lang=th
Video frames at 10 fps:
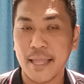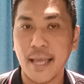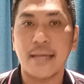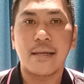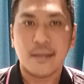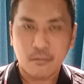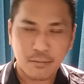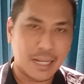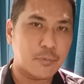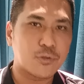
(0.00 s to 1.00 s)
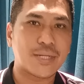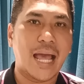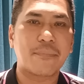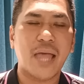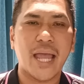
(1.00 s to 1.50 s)
สนะก็กลับมาลงส
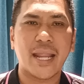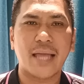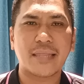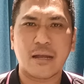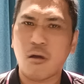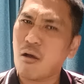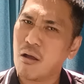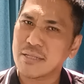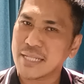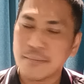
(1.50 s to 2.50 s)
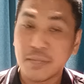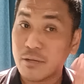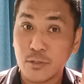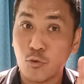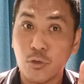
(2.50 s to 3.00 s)
นามได้นะแต่ก็เจ๊ดำ
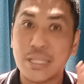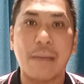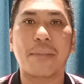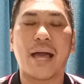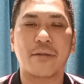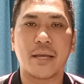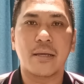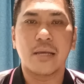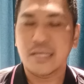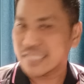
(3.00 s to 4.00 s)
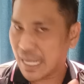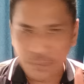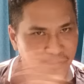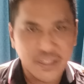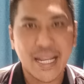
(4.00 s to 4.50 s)
เท่าที่ดูด้วยตาเปล่าเนี่ยยัง
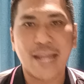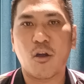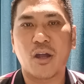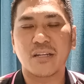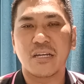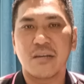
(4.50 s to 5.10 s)
ไม่ฟิตแน่นอน